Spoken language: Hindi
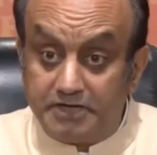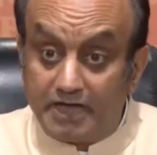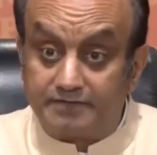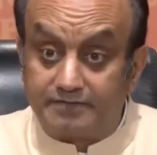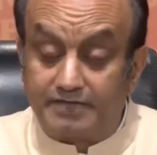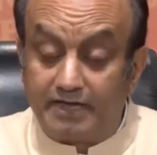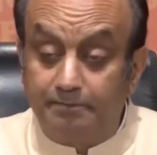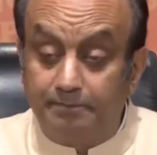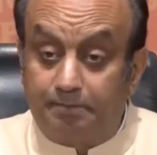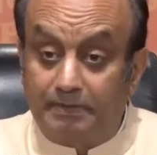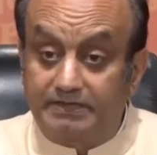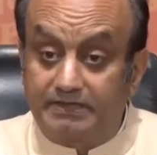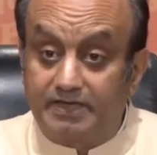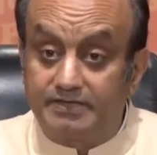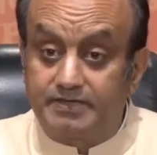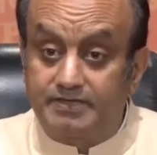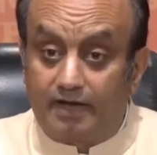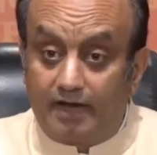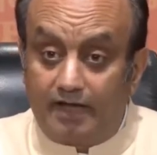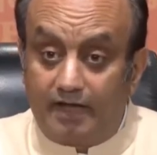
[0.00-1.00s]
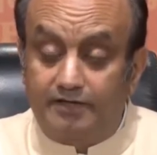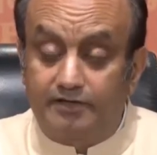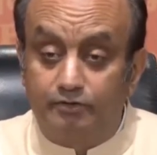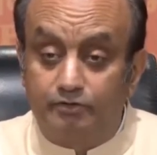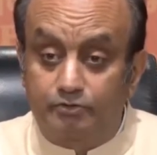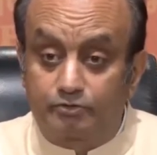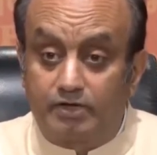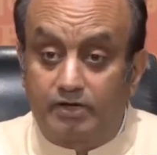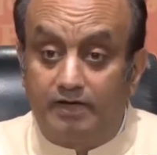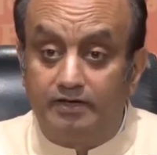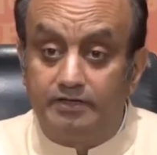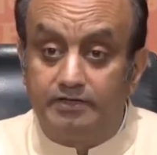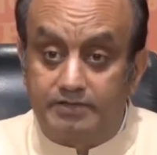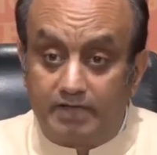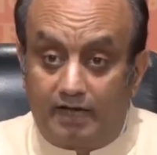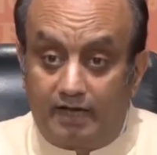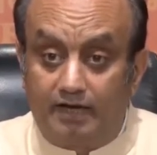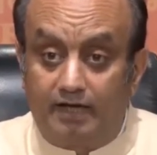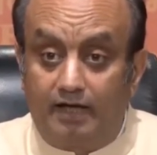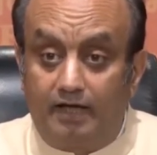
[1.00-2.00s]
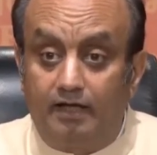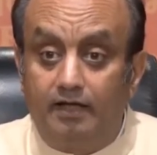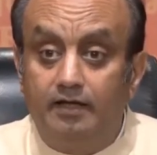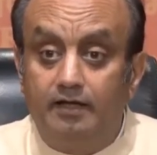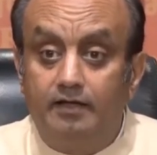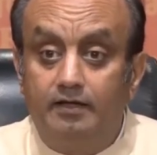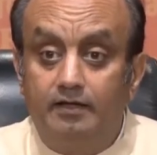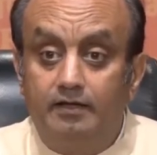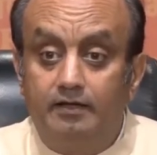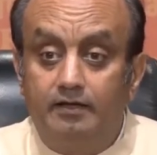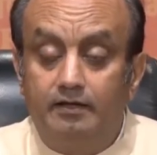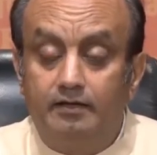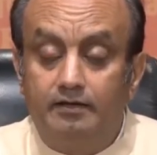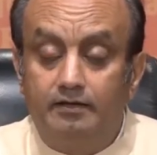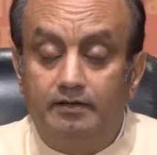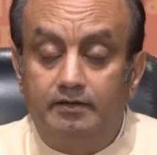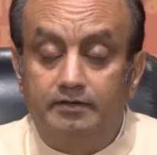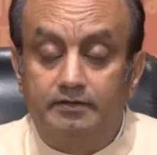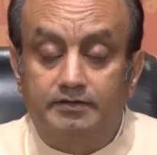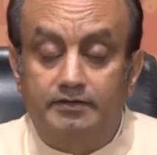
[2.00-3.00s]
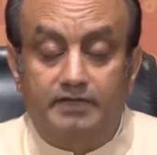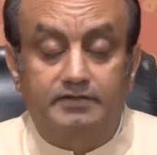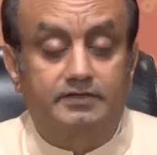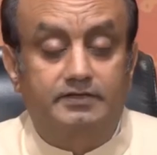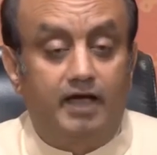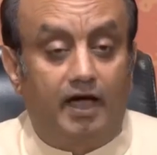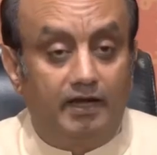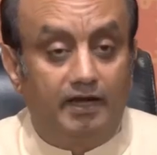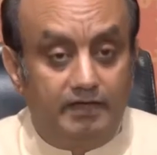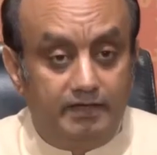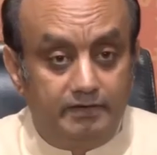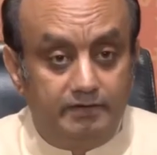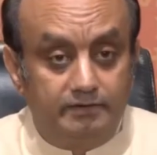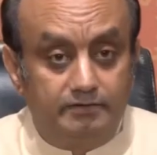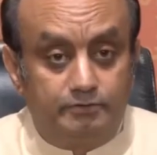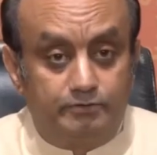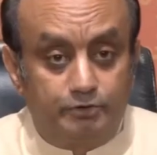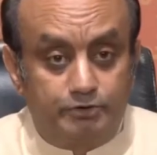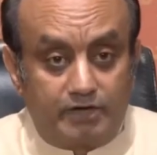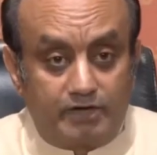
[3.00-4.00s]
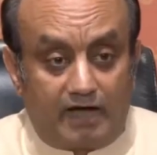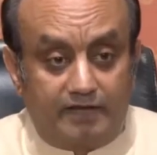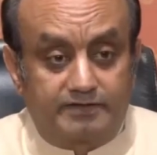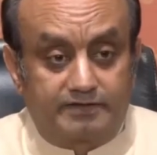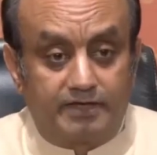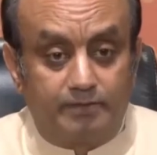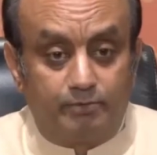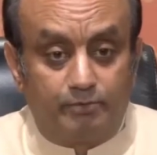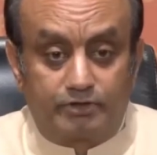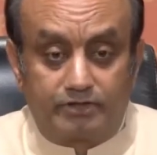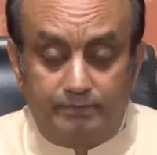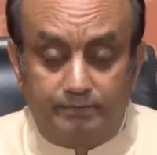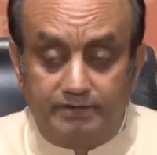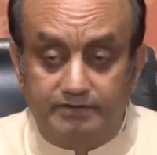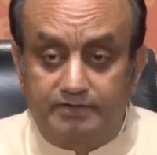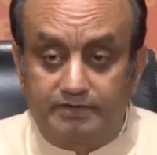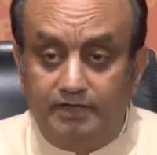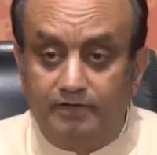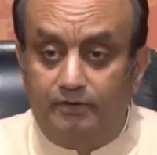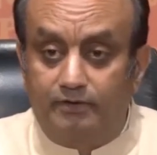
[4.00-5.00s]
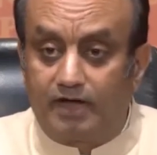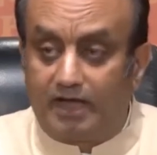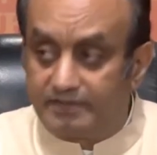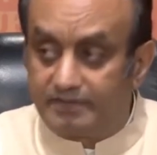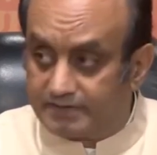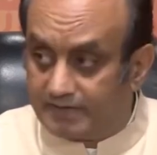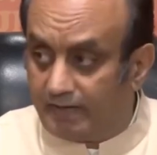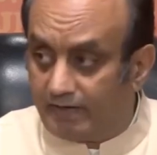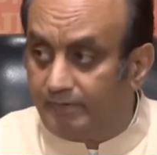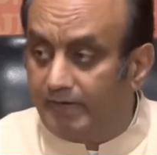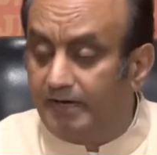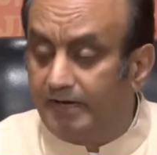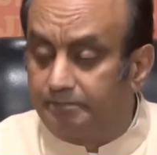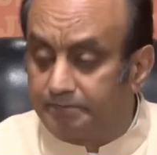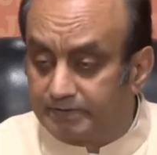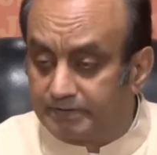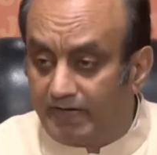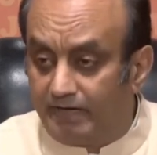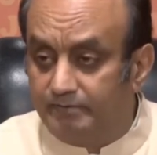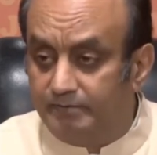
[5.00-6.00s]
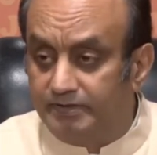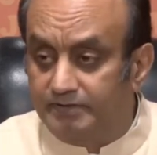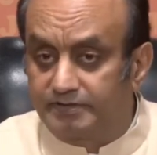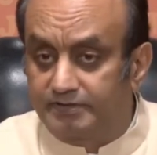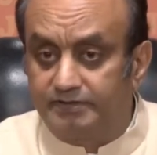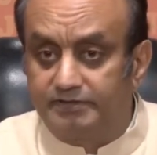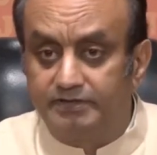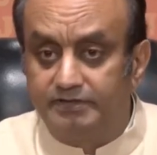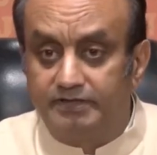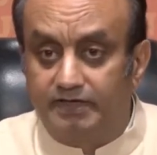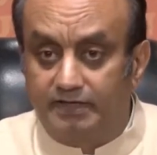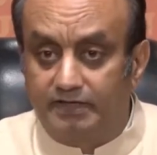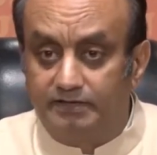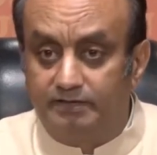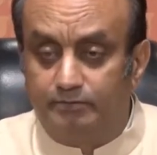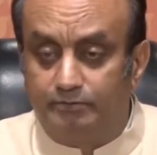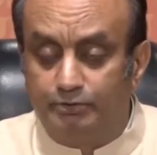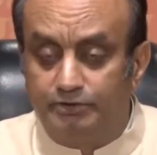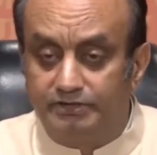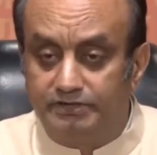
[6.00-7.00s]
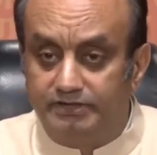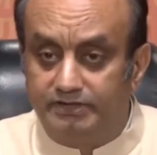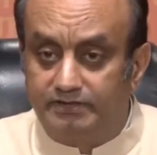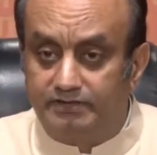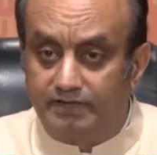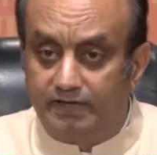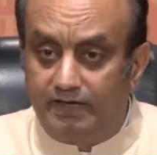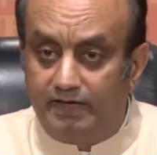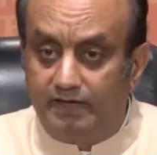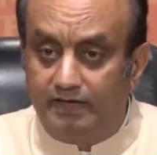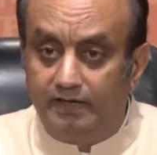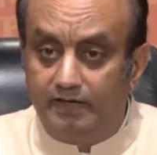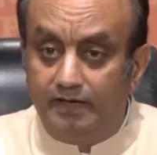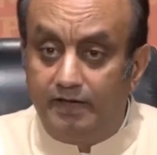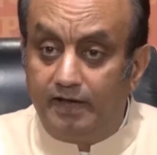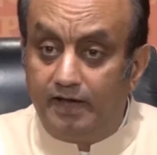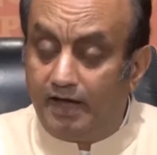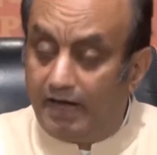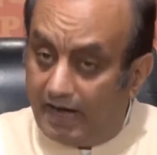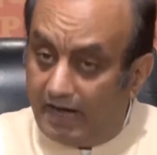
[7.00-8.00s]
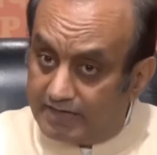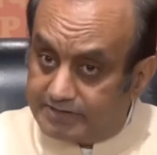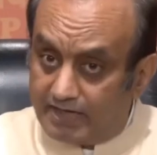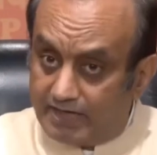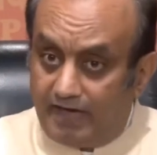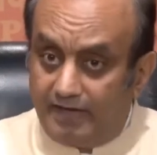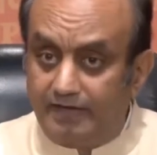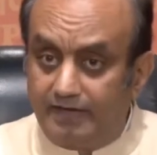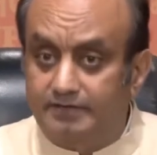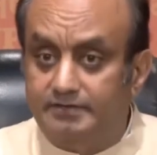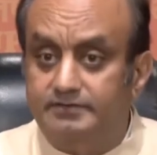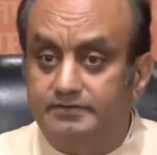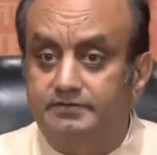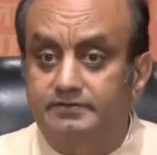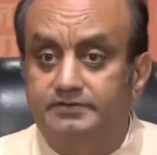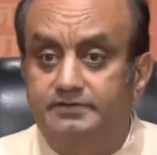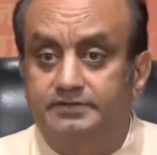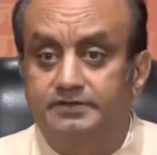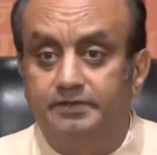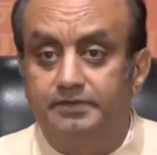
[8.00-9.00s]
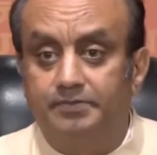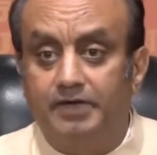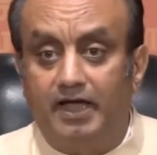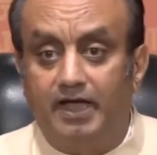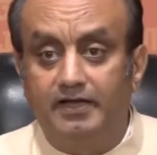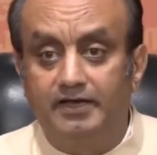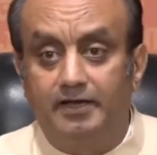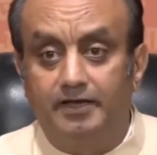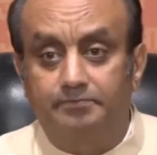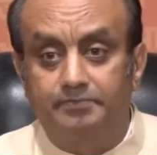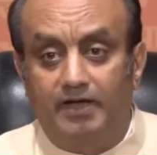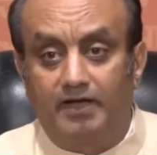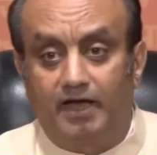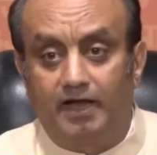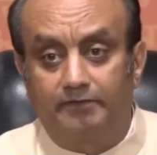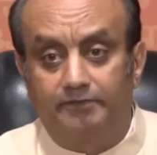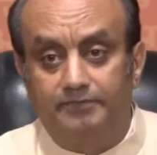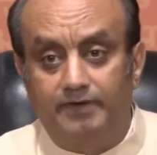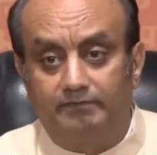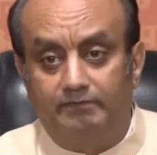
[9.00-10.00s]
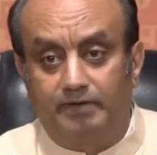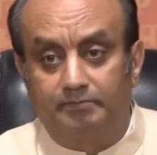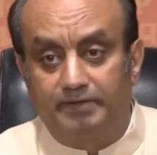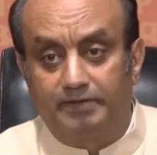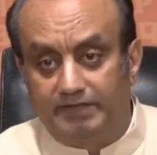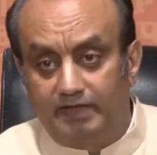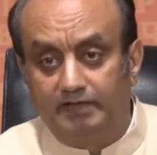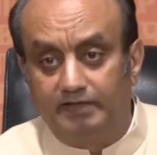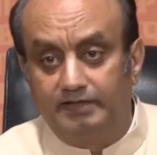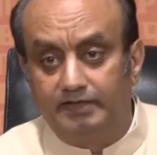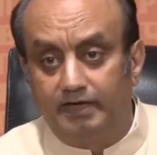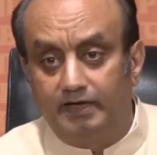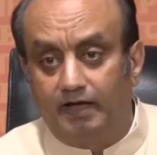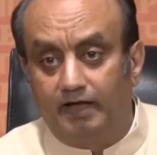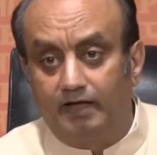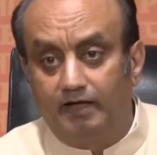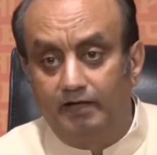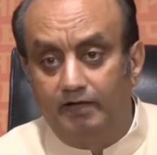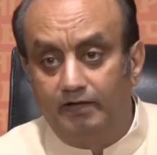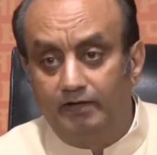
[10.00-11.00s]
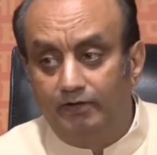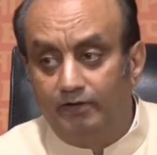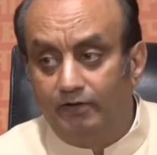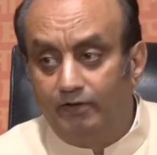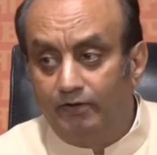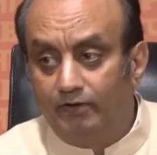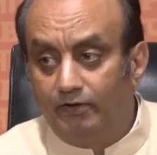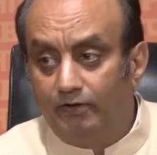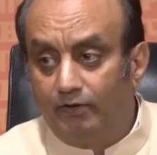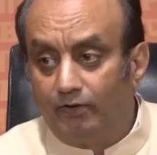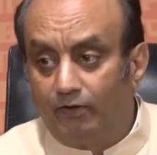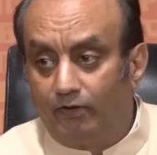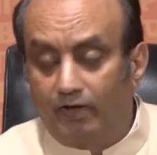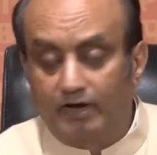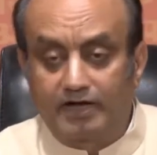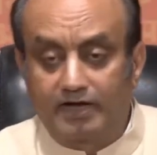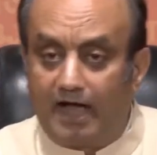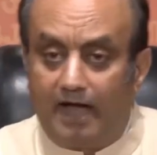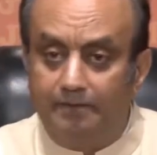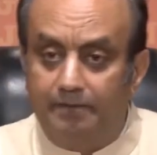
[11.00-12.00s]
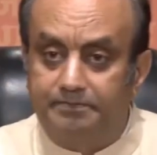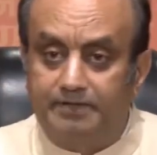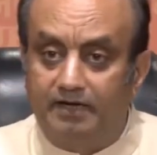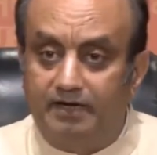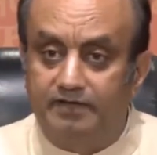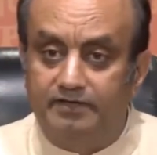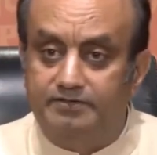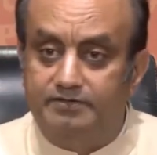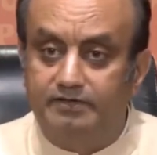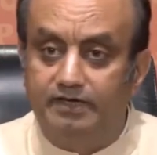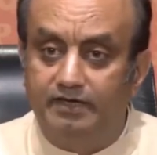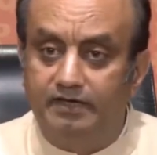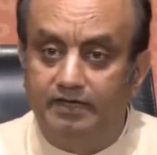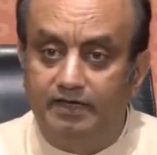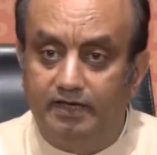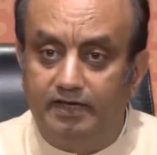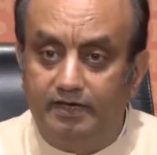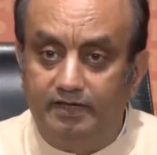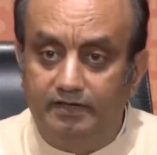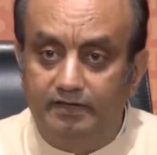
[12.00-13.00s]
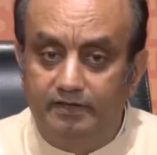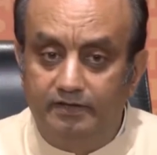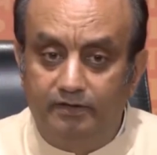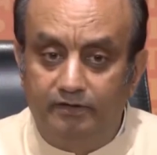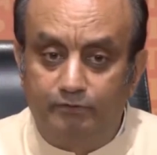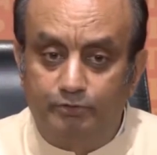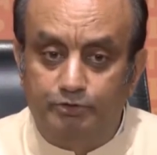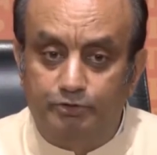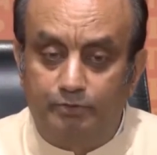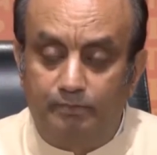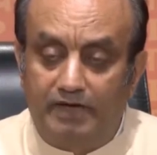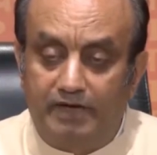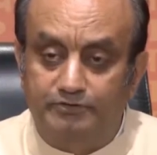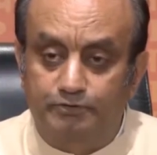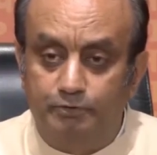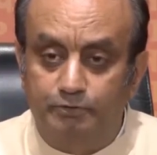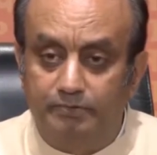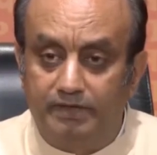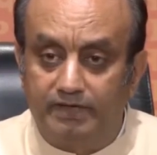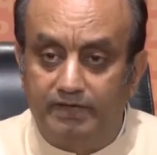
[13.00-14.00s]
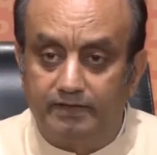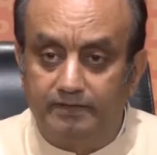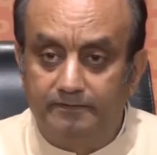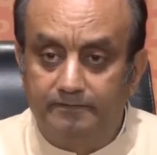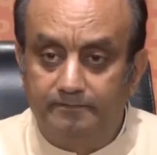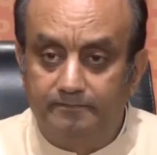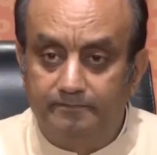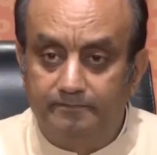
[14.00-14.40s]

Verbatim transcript: जैसे ही पता चला कि उसका निशाना तत्कालीन गुजरात के मुख्यमंत्री और आज के हमारे प्रधानमंत्री श्री नरेंद्र मोदी जी थे अचानक सीबीआई ने अपना हलफनामा बदल दिया और कहा टेररिस्ट नहीं है वो तो मासूम है